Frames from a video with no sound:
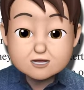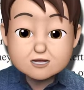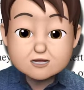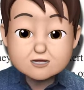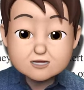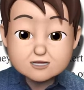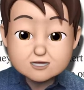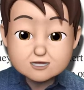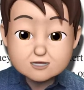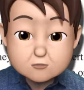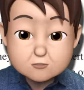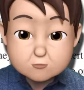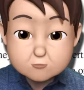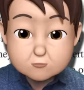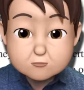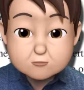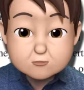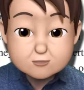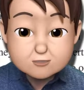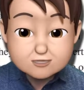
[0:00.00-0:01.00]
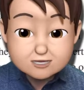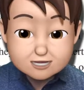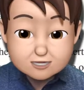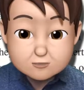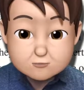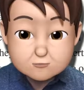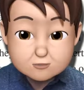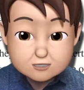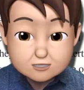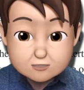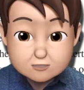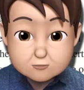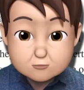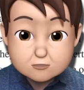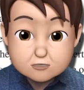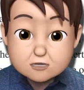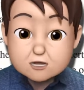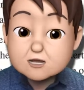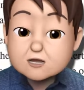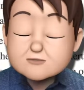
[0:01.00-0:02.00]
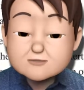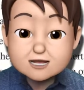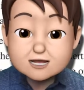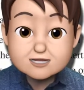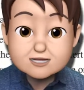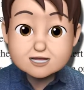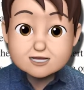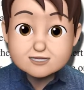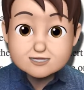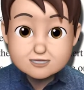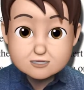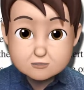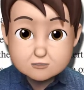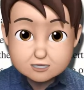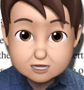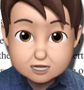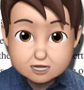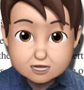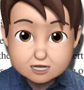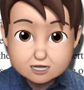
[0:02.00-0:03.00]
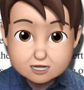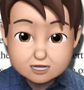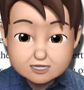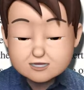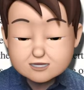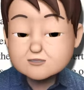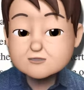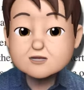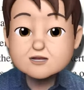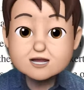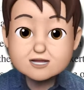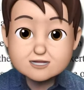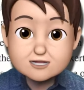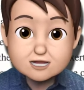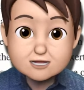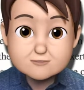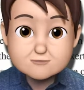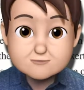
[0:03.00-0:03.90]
이 도구 사용 기술을 발달시켰다 이렇게 돼 있다.